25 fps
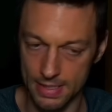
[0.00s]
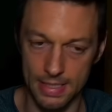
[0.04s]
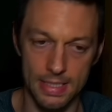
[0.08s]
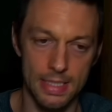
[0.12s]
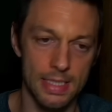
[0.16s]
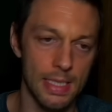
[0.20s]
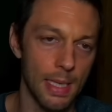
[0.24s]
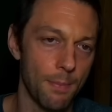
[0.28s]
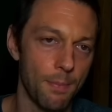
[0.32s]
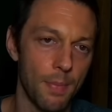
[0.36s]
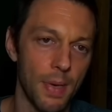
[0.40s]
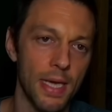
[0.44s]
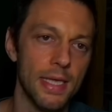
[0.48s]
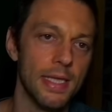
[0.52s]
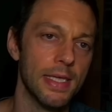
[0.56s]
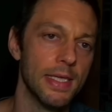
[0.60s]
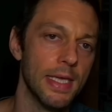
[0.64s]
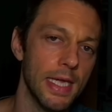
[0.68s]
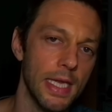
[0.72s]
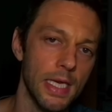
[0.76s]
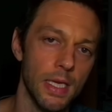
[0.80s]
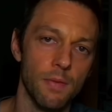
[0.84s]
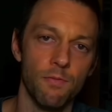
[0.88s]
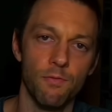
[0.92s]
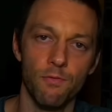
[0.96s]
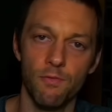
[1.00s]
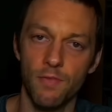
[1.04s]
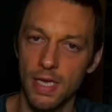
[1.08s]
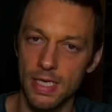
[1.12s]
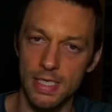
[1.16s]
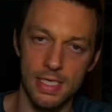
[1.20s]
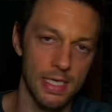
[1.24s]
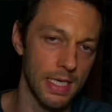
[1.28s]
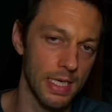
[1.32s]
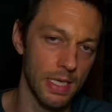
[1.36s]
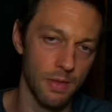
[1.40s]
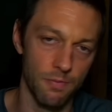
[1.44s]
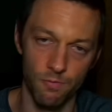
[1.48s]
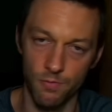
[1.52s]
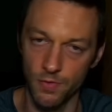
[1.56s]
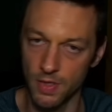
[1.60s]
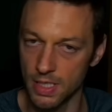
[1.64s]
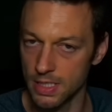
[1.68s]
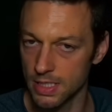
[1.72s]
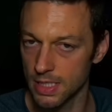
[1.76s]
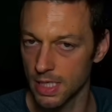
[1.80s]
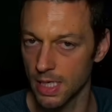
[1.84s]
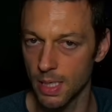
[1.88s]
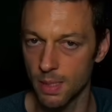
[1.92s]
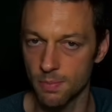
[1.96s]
Ich habe bei jedem Wetter, im Winter,